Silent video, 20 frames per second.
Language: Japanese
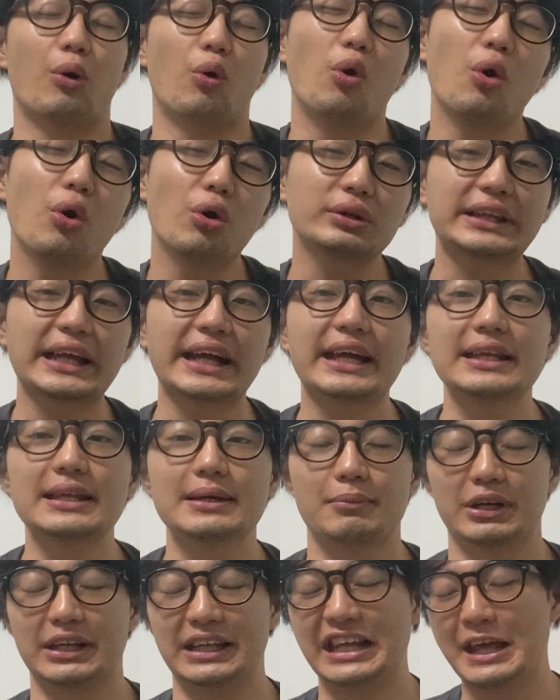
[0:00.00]
大竹で
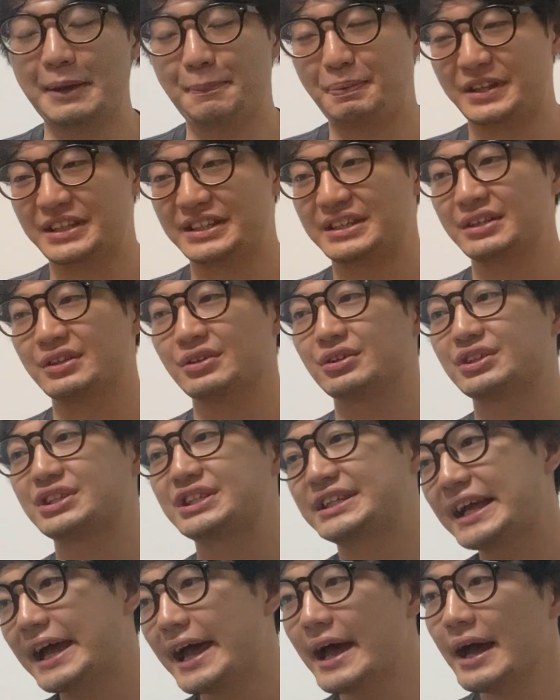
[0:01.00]
もいいピッチング
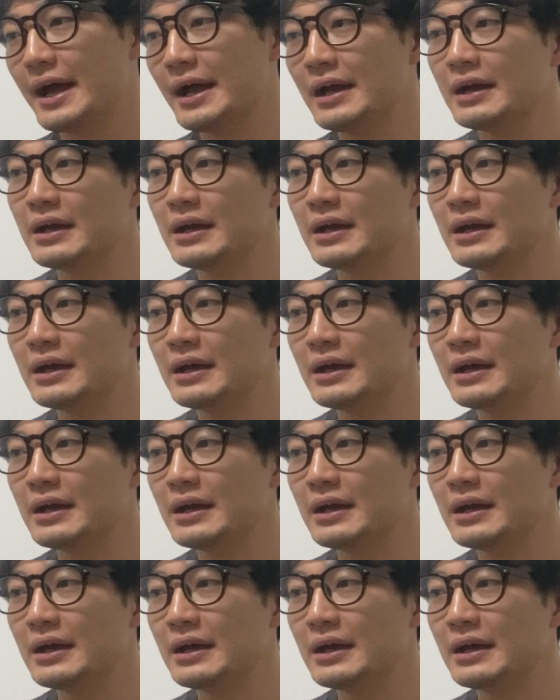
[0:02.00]
して、